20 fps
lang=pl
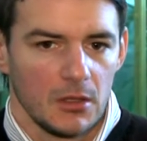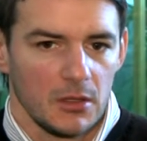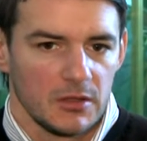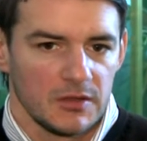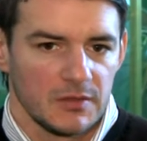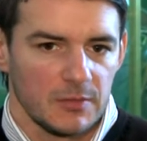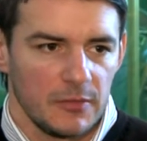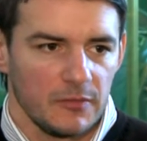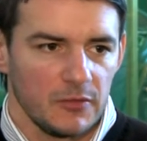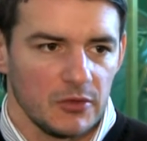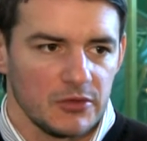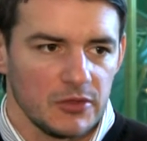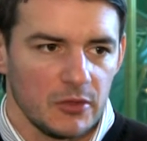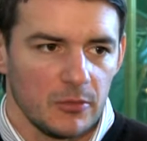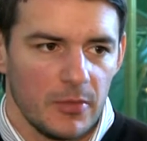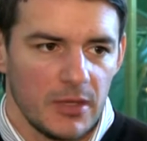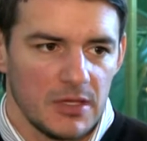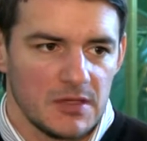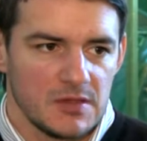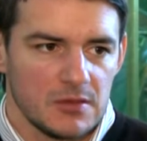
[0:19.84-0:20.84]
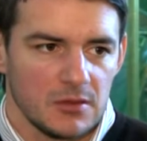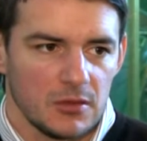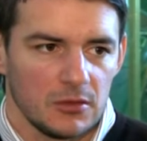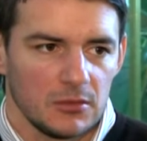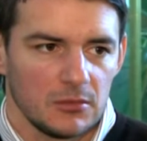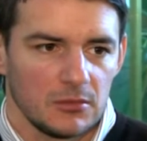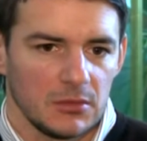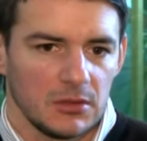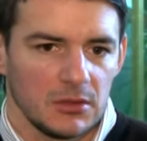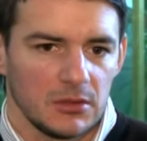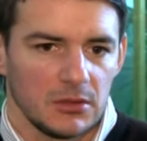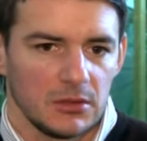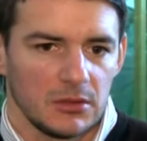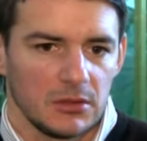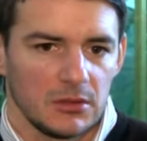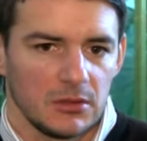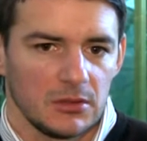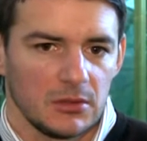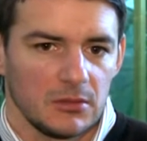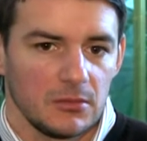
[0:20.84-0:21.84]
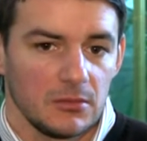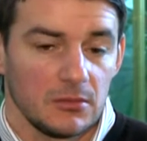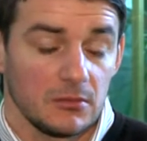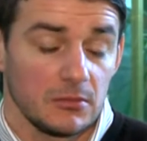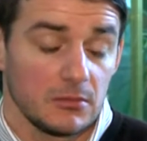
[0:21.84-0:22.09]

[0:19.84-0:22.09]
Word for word: Z pewnością pasją. E,